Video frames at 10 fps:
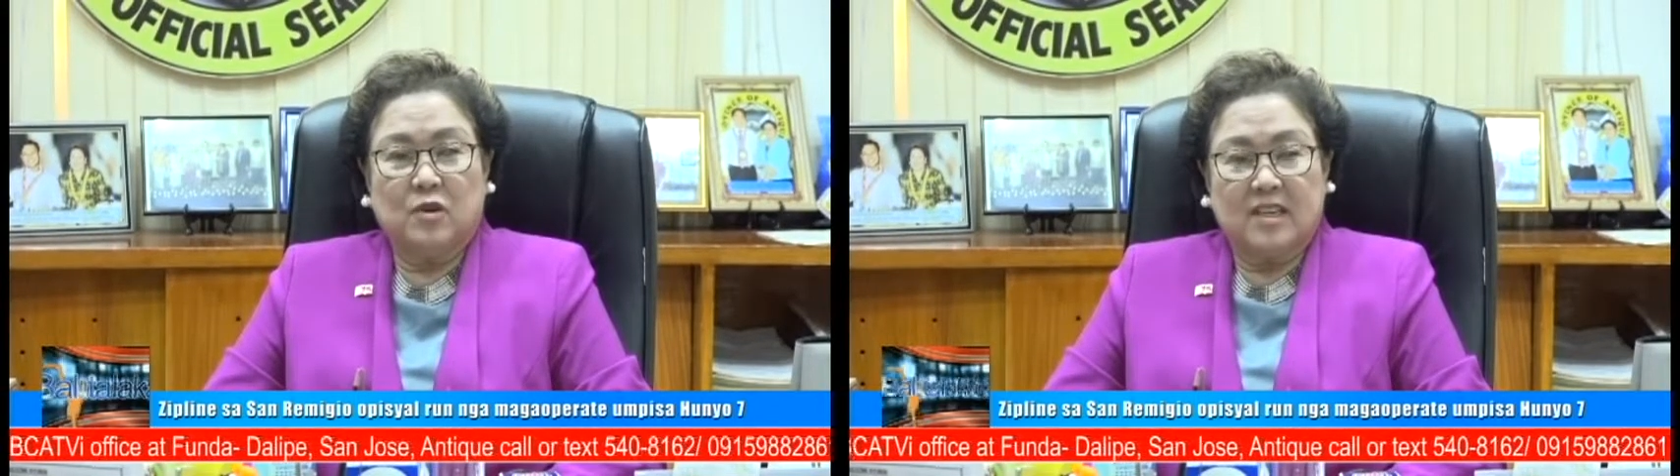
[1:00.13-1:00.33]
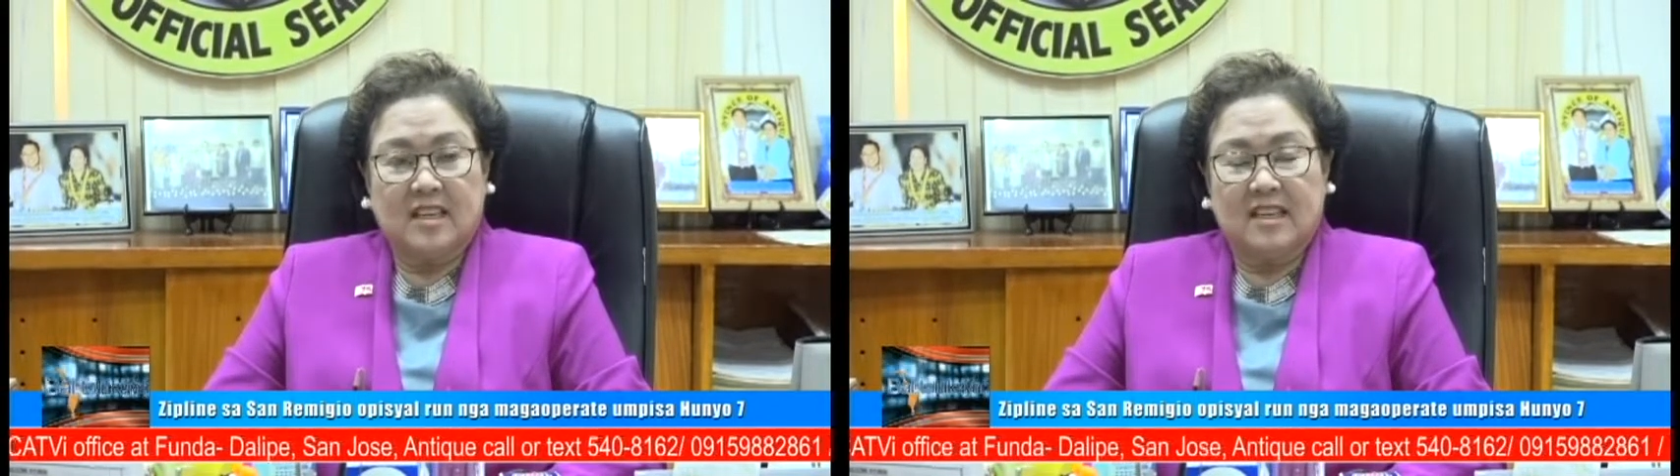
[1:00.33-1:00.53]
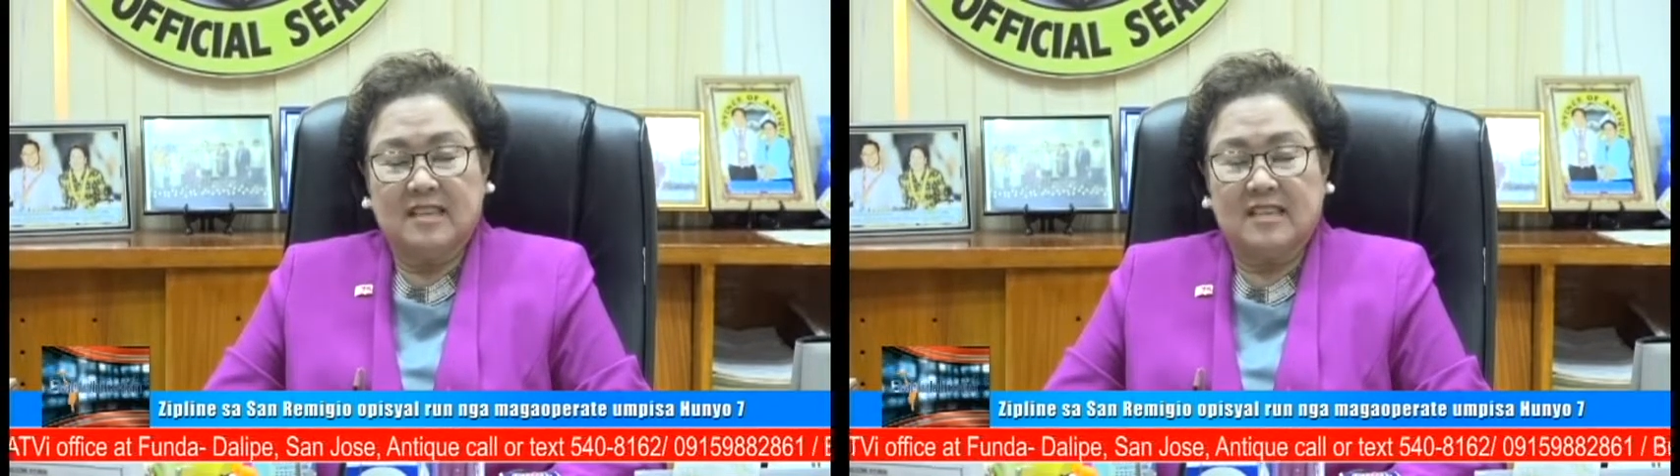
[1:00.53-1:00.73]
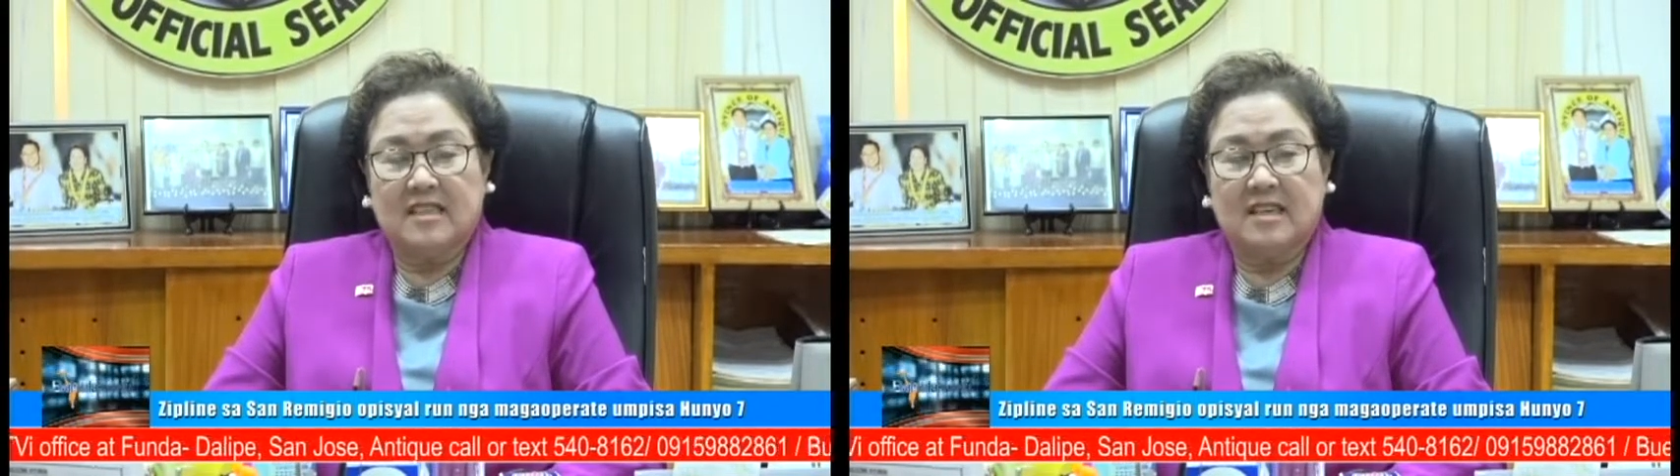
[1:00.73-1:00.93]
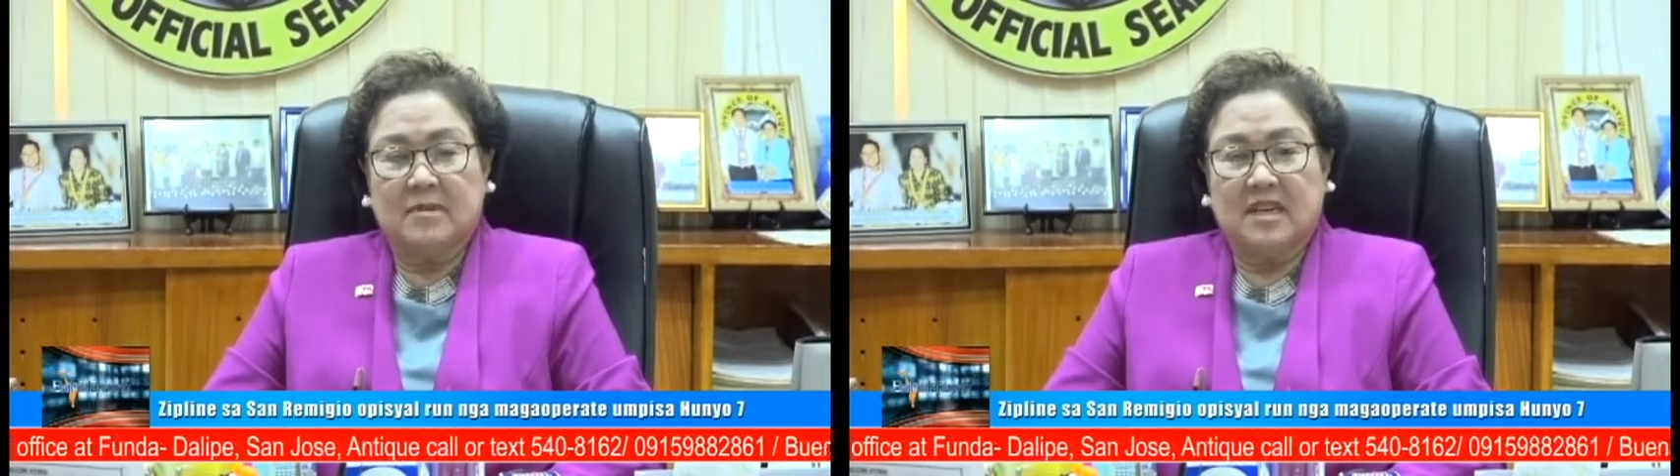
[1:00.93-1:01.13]
ordinance
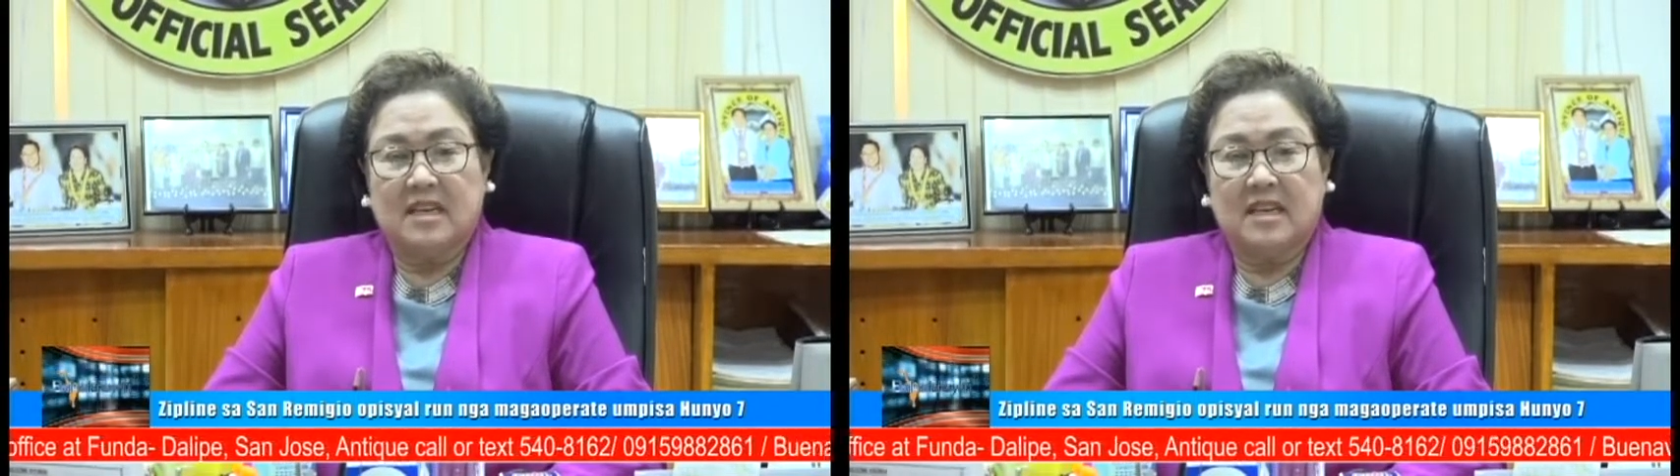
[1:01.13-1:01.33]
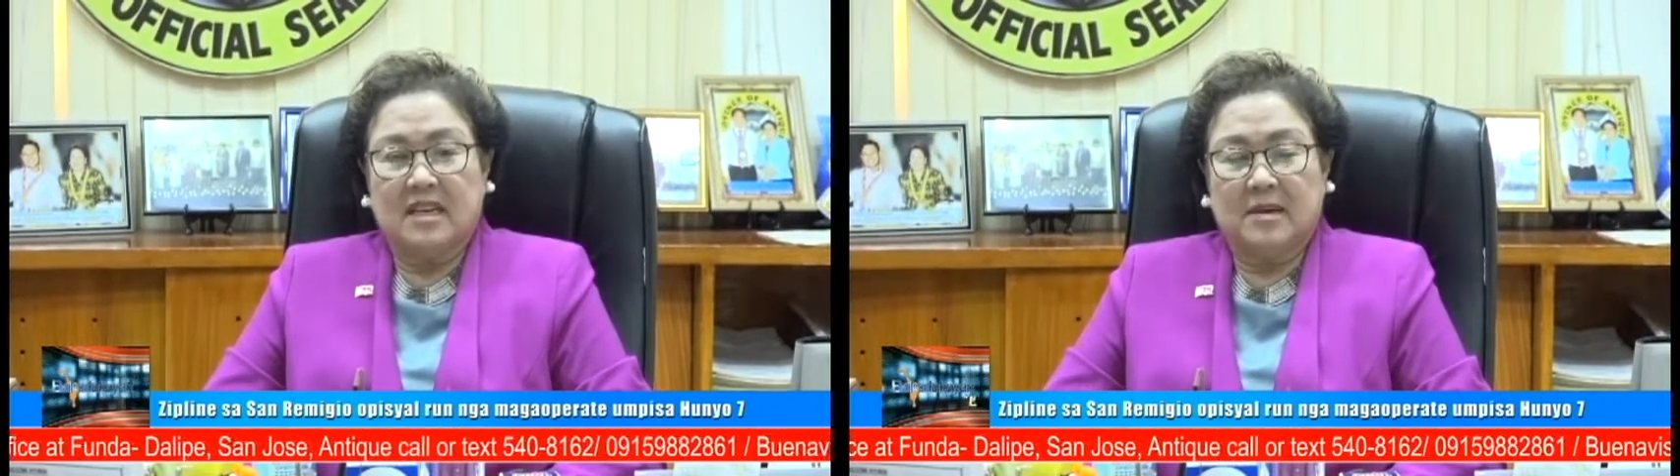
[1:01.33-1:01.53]
nga maka